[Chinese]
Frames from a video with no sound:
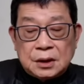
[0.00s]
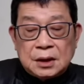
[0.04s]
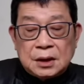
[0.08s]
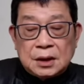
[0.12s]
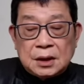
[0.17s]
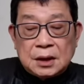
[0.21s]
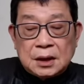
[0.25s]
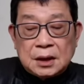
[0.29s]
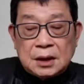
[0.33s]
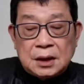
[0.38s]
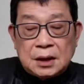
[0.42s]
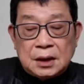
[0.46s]

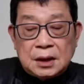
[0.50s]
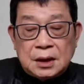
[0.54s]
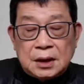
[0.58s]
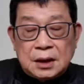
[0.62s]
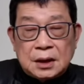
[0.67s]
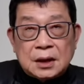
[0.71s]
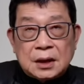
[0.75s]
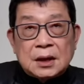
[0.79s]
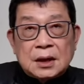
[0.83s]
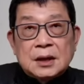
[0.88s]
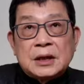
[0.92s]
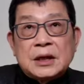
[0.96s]
赫
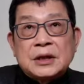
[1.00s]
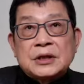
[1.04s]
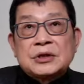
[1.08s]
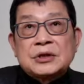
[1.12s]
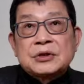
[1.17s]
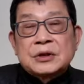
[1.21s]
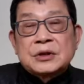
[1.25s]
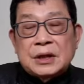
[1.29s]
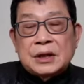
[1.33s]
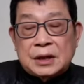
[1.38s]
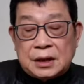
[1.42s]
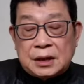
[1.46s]
也
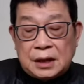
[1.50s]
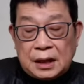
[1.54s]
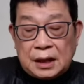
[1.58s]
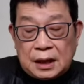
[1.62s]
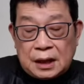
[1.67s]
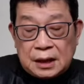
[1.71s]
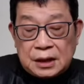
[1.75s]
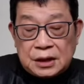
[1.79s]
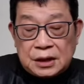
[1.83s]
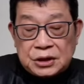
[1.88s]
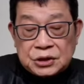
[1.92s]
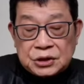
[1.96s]
就是
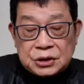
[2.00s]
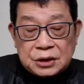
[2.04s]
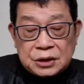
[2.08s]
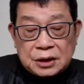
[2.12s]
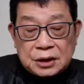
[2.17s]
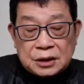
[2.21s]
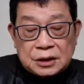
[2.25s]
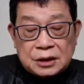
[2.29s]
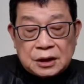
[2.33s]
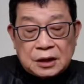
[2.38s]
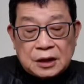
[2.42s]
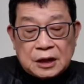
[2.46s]
哈里斯
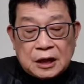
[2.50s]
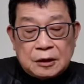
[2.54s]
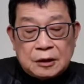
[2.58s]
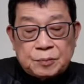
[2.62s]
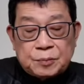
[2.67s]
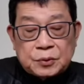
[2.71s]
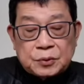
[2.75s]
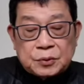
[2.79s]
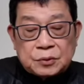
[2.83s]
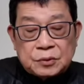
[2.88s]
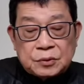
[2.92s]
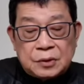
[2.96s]
和特朗
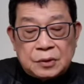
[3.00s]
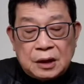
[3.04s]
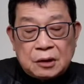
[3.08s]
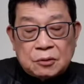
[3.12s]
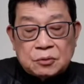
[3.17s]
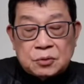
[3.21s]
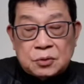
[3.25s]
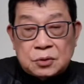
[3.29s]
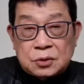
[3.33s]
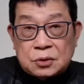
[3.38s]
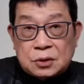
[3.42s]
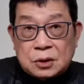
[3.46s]
普
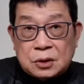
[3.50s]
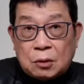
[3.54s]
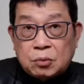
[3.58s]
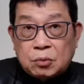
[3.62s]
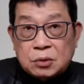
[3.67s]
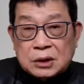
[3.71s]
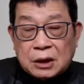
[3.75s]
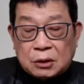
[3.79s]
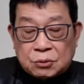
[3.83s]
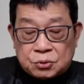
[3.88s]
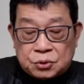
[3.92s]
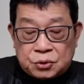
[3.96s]
料
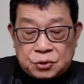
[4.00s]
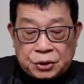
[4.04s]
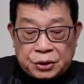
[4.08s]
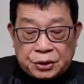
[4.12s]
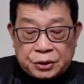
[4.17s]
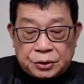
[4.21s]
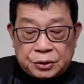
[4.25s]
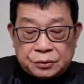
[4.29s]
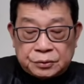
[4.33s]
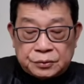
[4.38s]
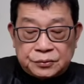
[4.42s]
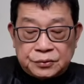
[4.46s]
斗到最
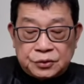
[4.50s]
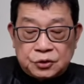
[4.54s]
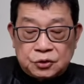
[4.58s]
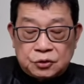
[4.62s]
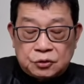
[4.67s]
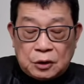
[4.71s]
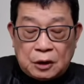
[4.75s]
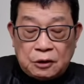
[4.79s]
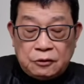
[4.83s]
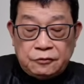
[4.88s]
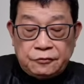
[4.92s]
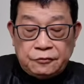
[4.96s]
后，
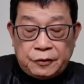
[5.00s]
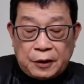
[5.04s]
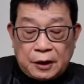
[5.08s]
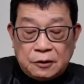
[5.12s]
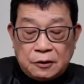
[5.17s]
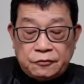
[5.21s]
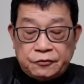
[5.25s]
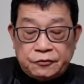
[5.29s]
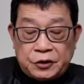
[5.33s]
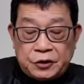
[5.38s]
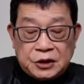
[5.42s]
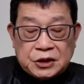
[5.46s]
双
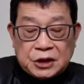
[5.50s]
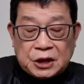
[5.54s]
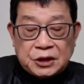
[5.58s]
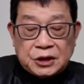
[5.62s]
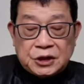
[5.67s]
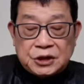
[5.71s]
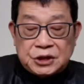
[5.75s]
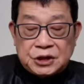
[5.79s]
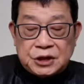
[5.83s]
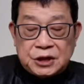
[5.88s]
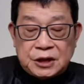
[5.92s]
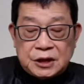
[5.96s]
方非常
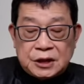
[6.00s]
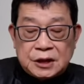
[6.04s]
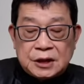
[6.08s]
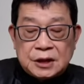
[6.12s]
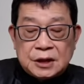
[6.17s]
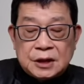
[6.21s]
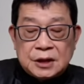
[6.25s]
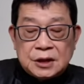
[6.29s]
的激烈。